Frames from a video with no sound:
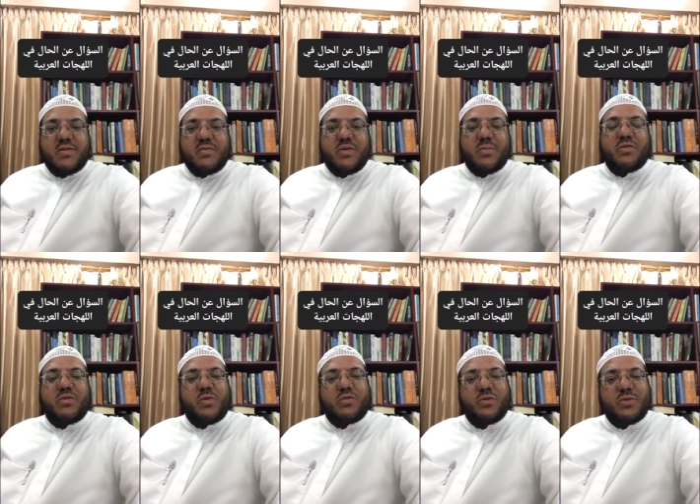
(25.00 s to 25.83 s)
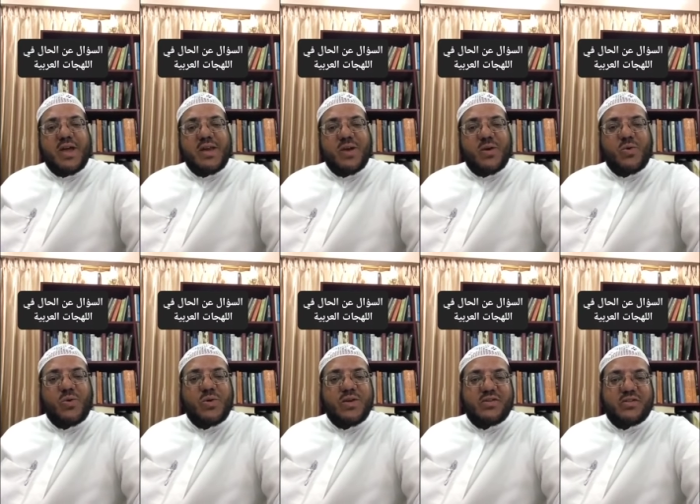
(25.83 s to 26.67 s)
في مصر والسودان
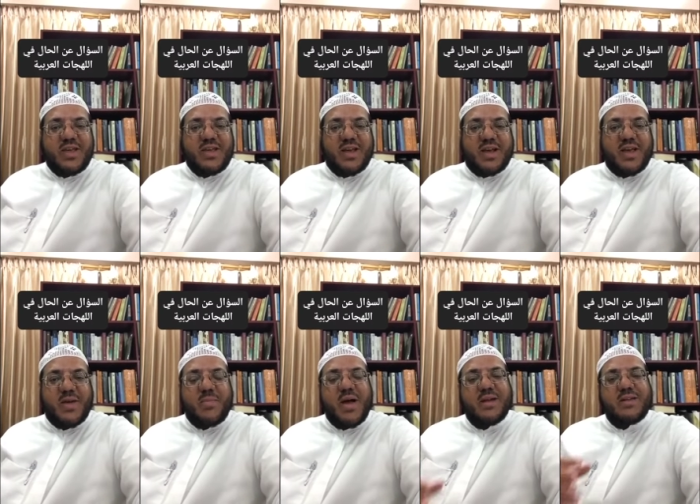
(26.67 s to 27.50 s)
يقولون الزيك إما